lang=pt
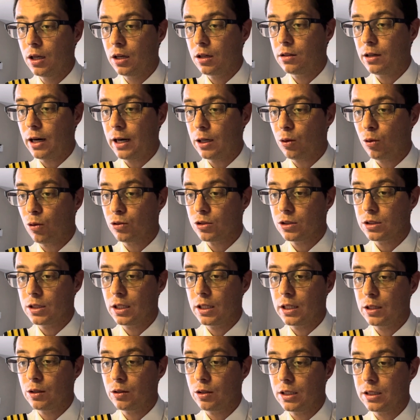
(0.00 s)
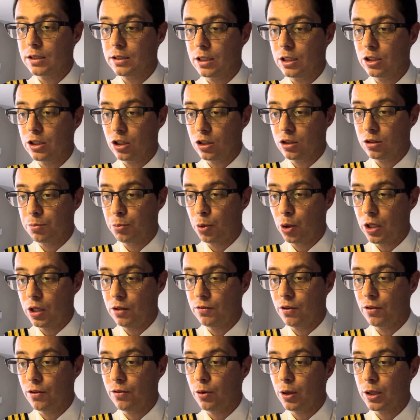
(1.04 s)
claro, considerando que esteja
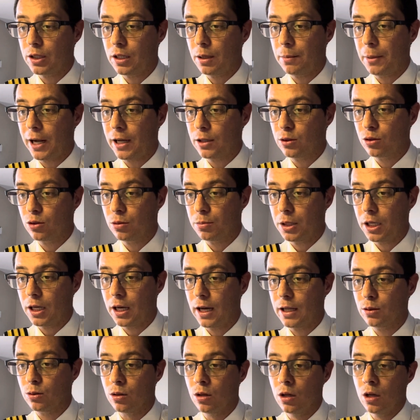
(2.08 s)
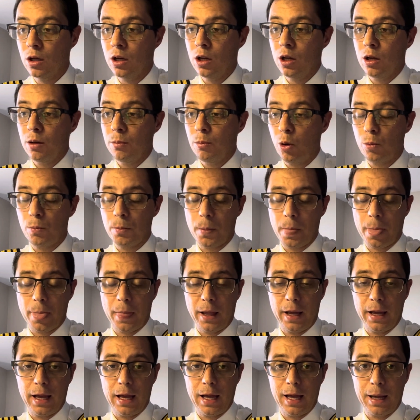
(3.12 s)
disponível. Forte abraço, obrigado. Bom,
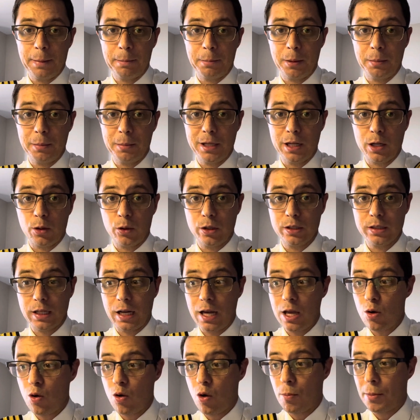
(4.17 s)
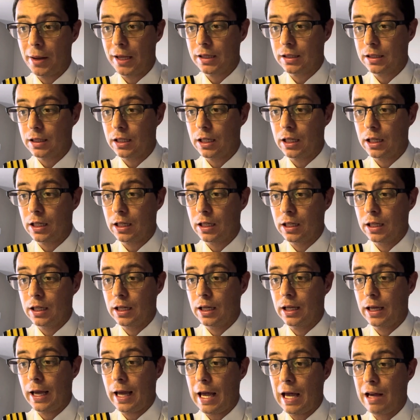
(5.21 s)
é, primeira coisa que ele comenta ali
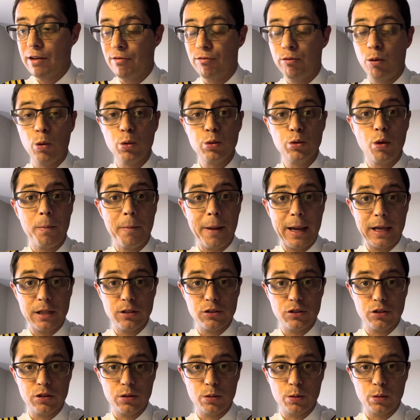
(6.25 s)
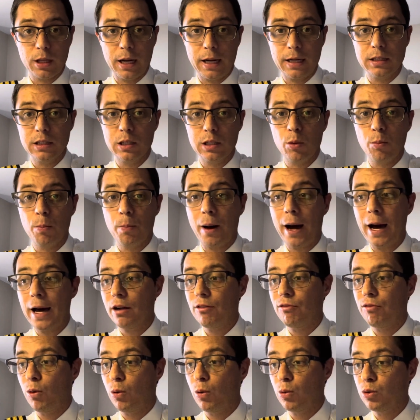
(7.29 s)
é voo doméstico, tá? Então, para
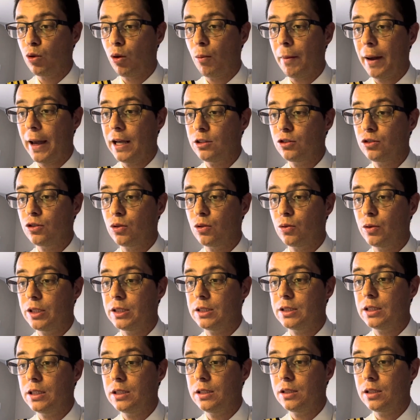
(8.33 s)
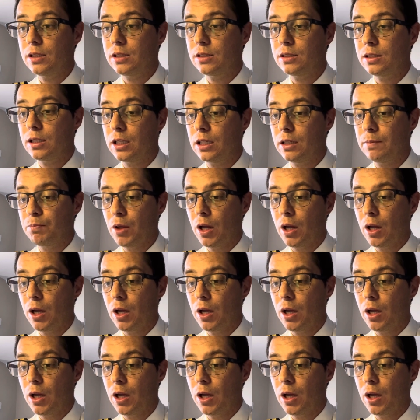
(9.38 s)
voo doméstico, existe sim